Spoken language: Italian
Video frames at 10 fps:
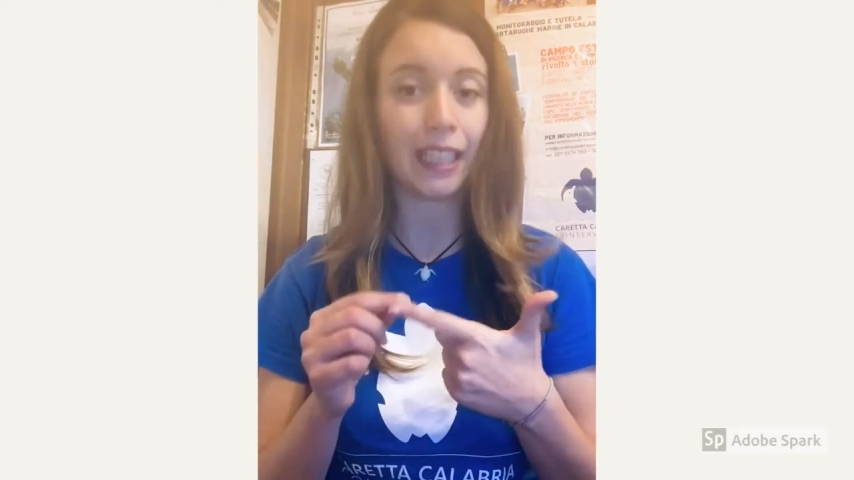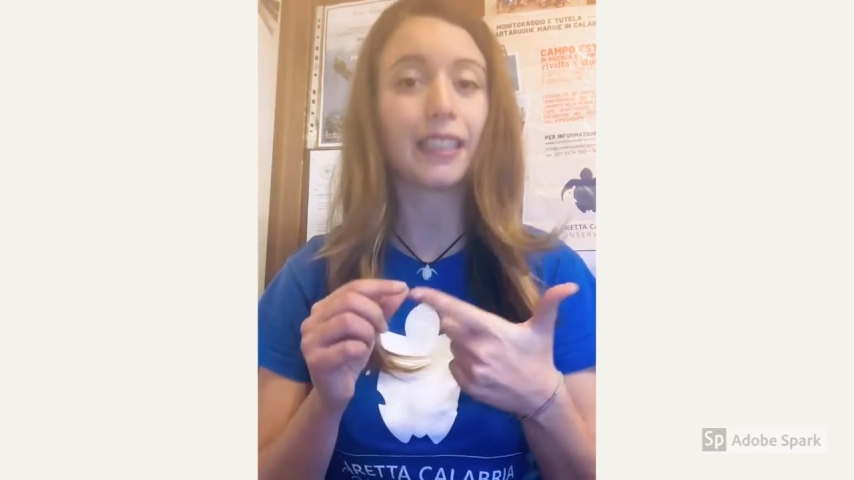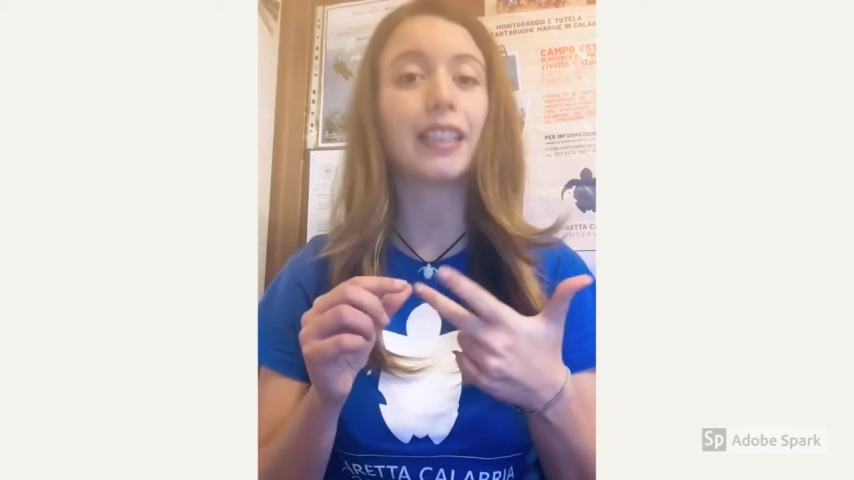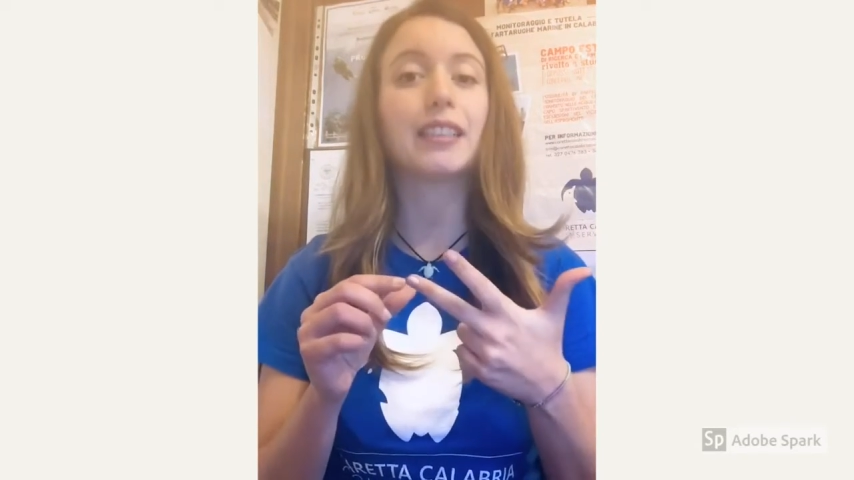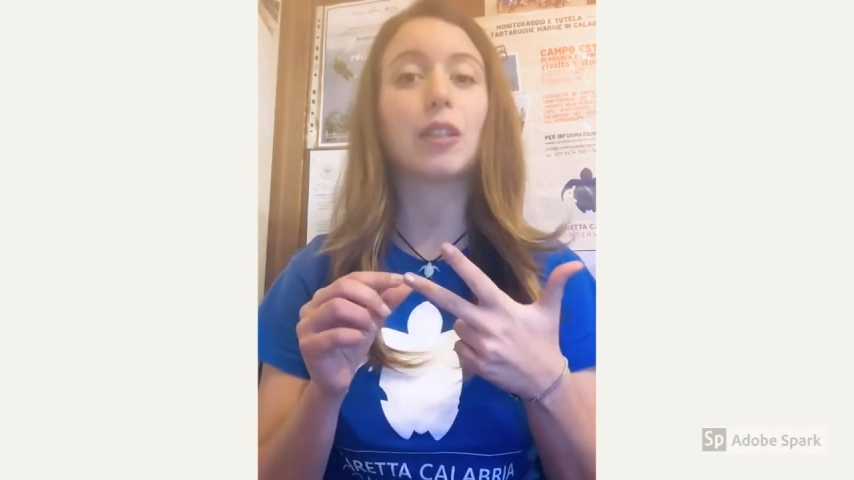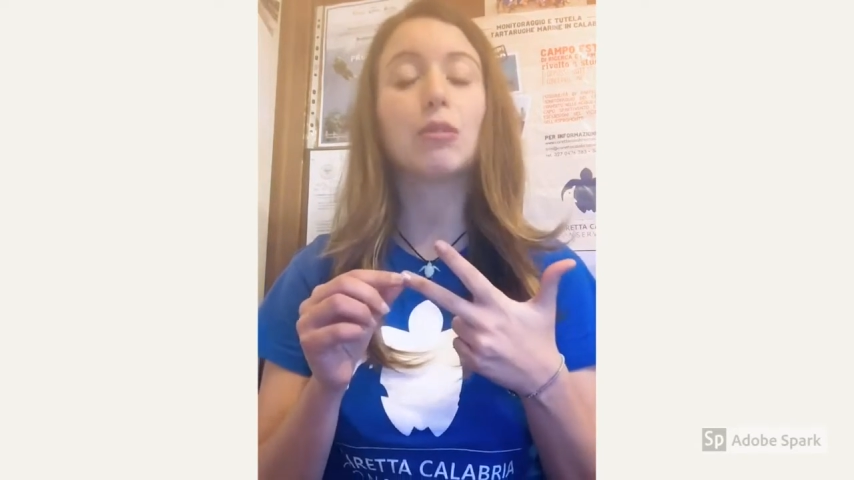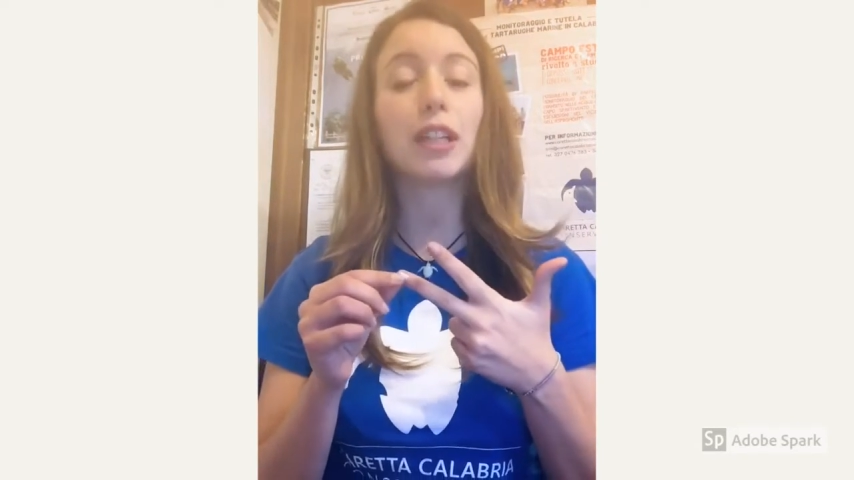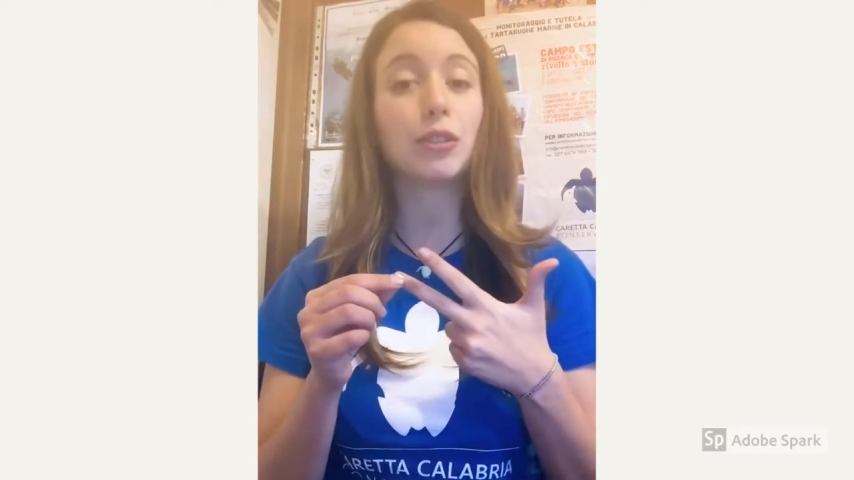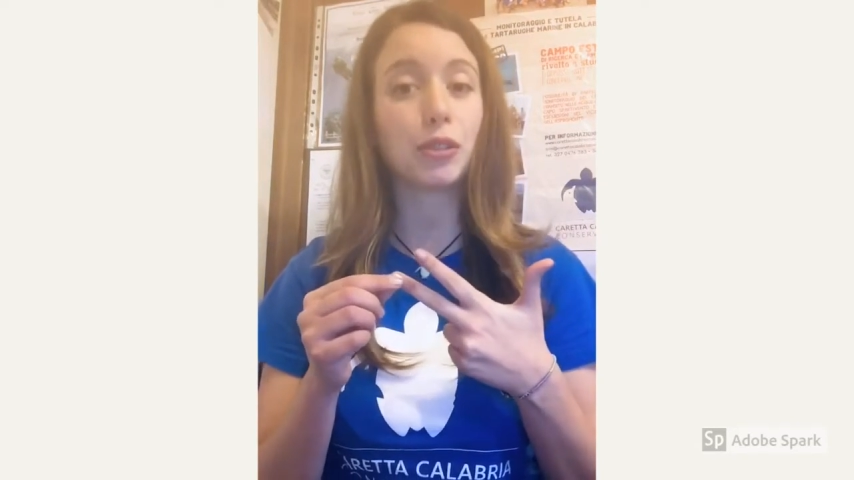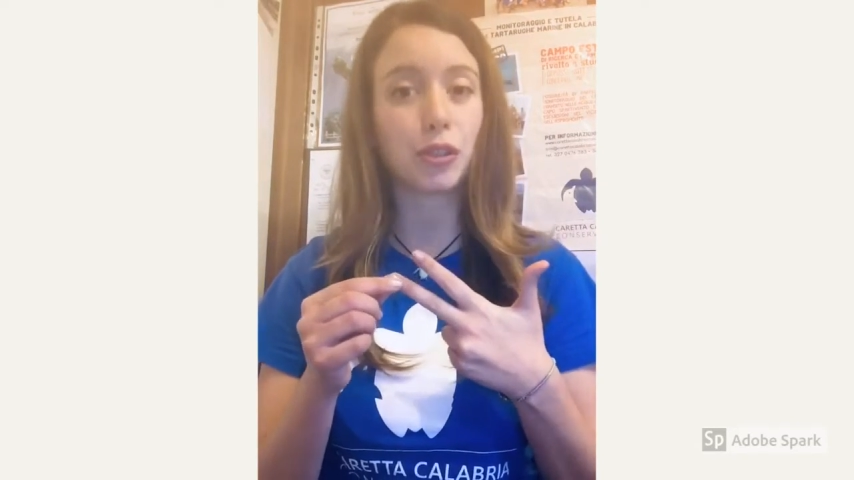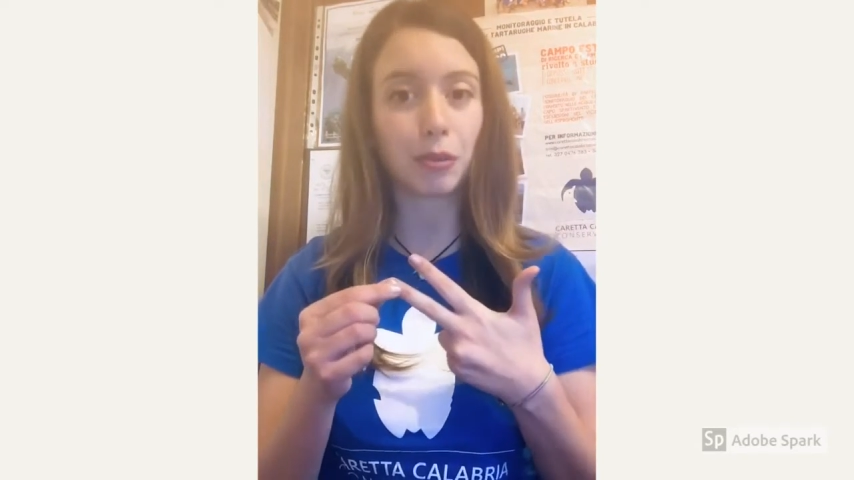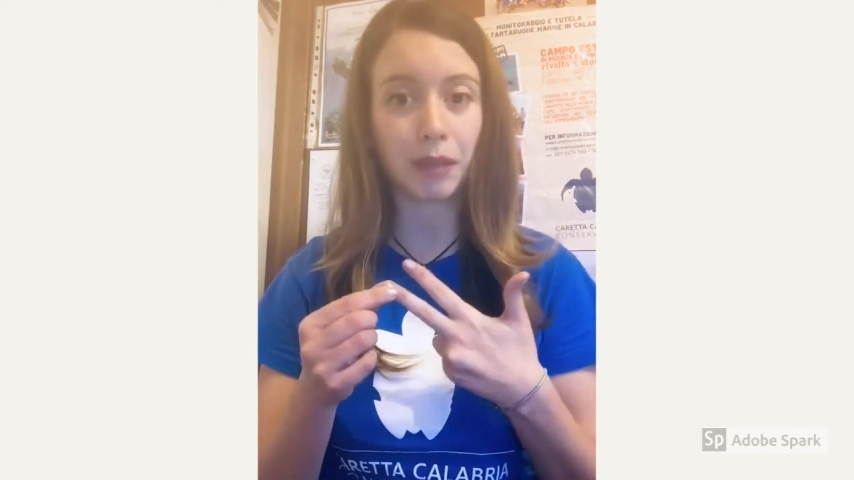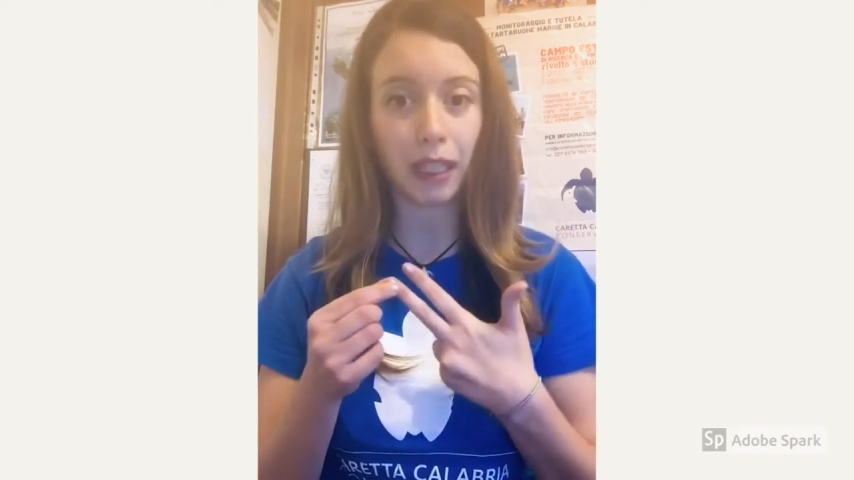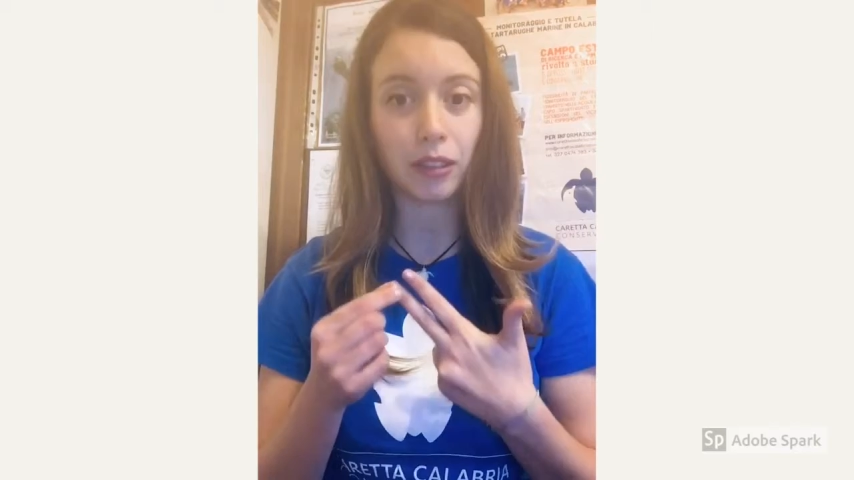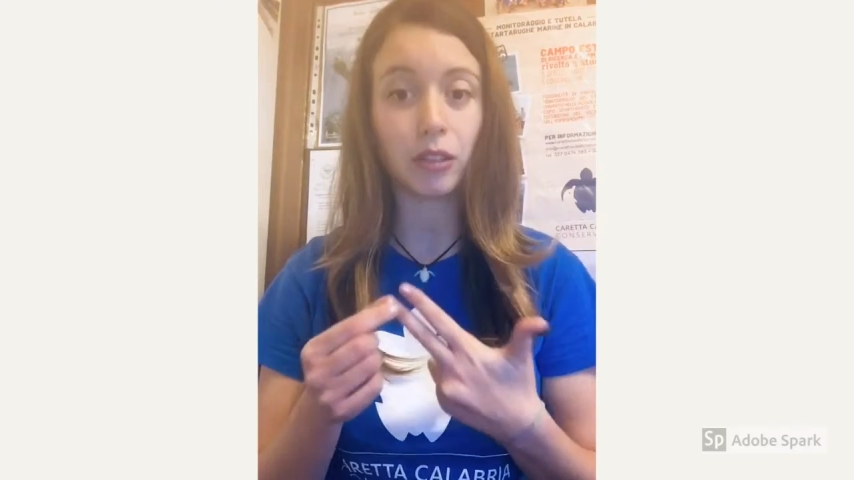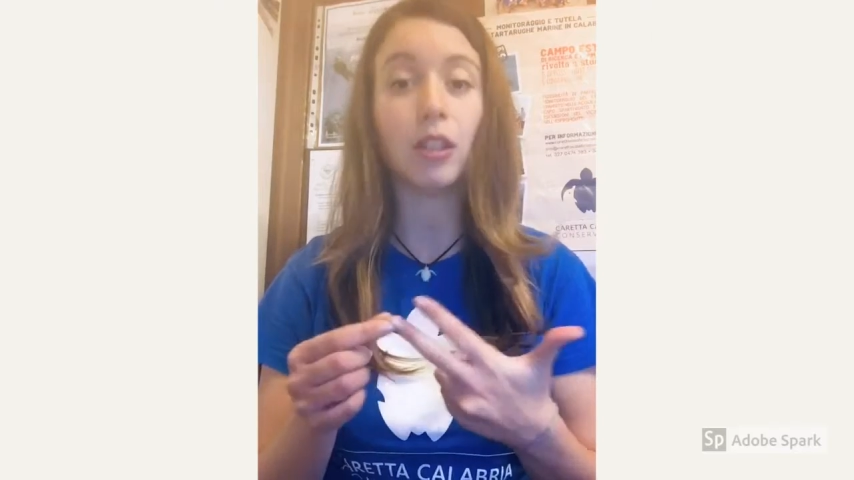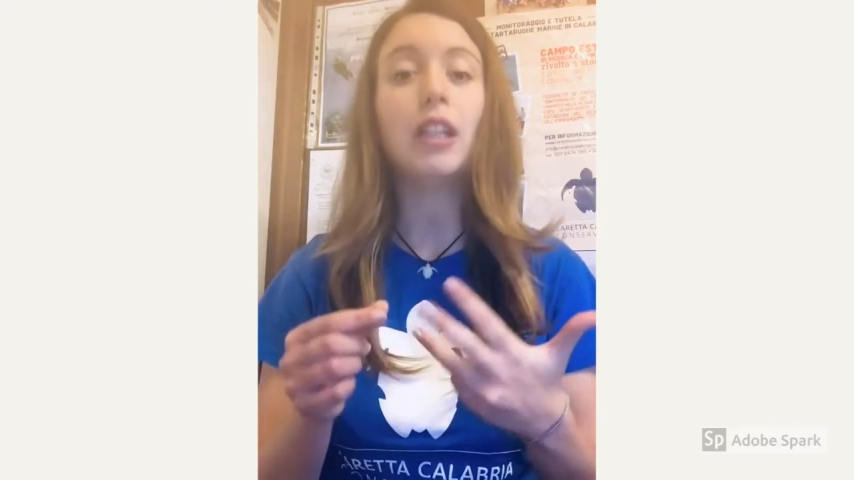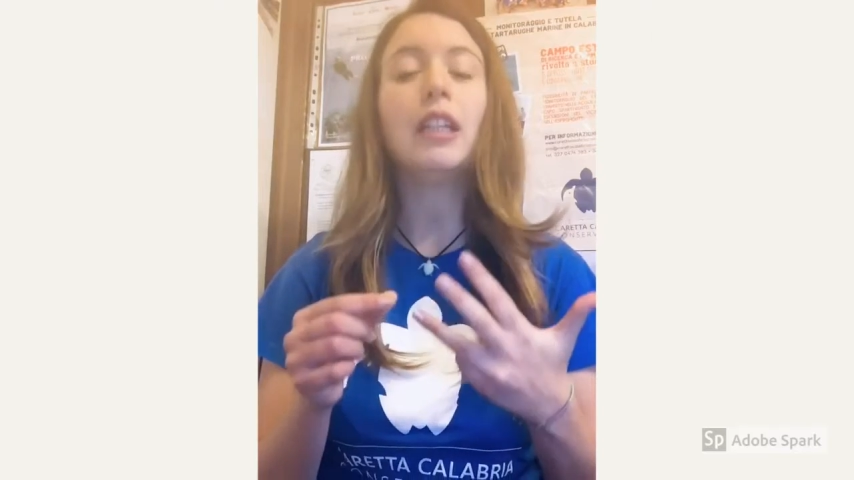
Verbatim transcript: la tartaruga a dorso piatto,